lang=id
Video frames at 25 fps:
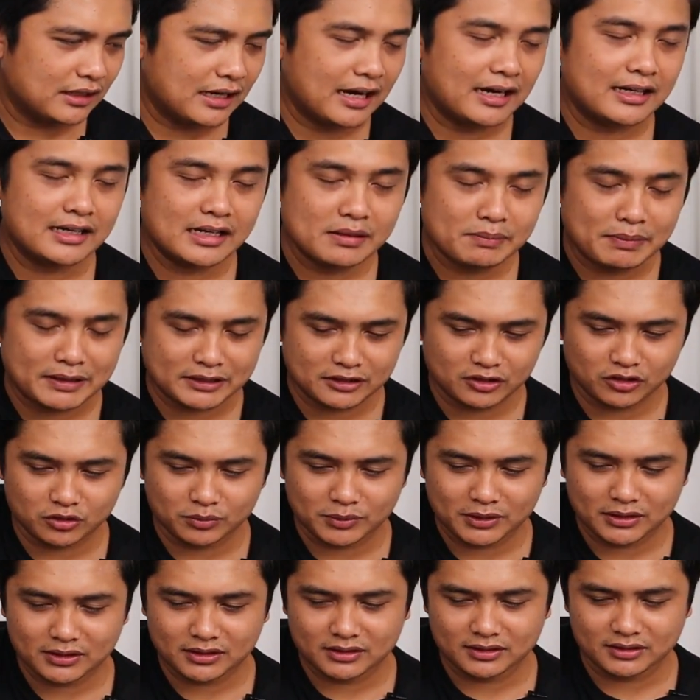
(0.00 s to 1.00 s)
ada bass
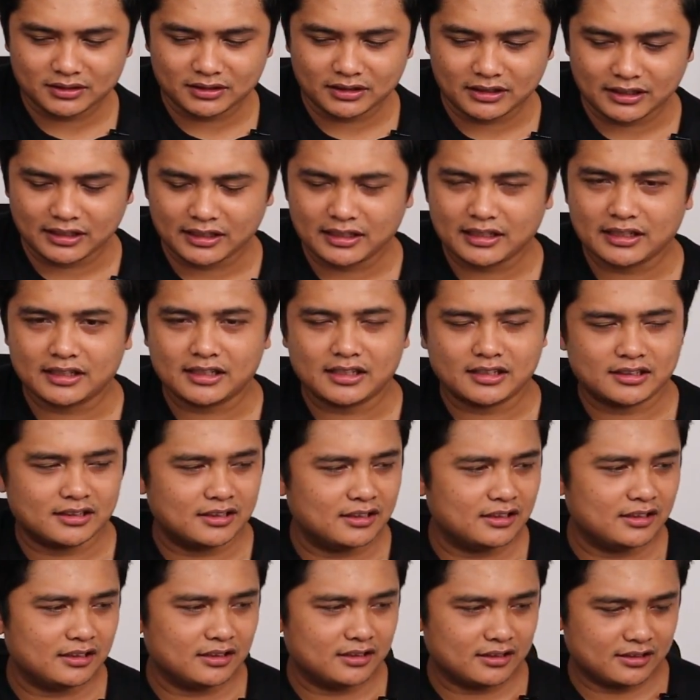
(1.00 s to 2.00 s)
cuma nggak enak lah
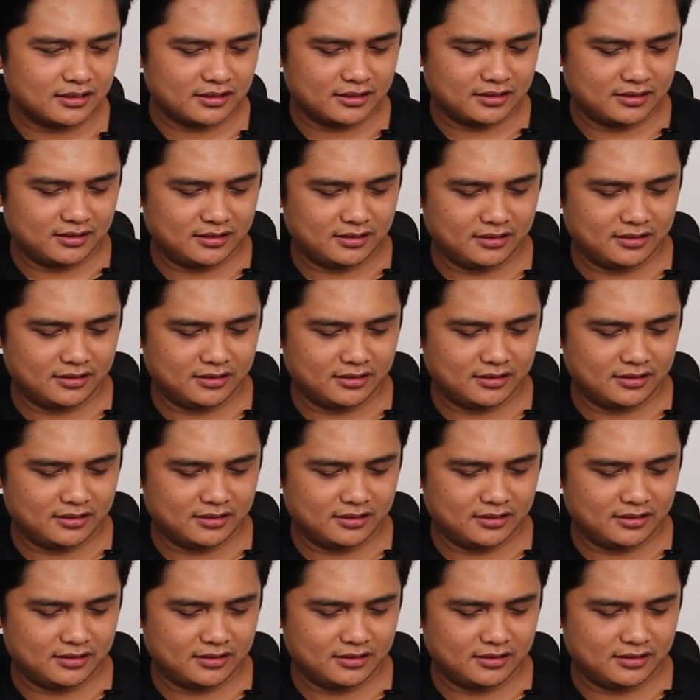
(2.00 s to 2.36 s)
didengarnya